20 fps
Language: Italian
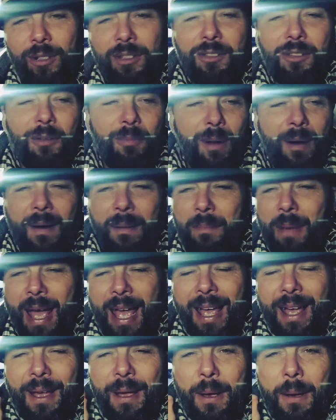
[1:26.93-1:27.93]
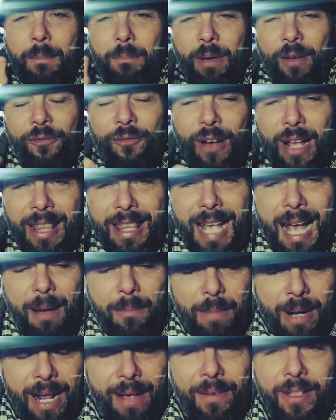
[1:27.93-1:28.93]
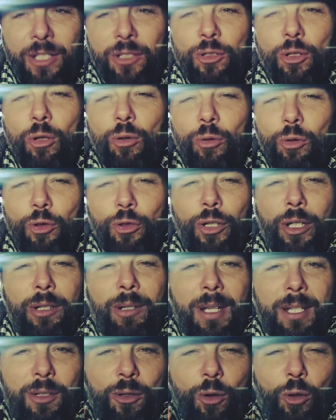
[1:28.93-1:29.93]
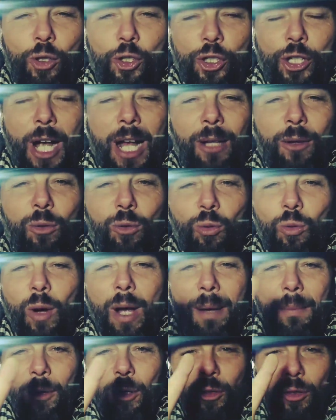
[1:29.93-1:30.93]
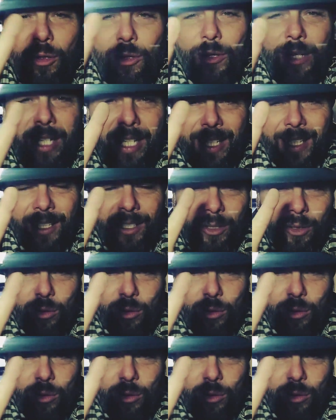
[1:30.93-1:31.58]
Insomma, vabbè, per fatta a breve, sono riuscito a scocciare due motori,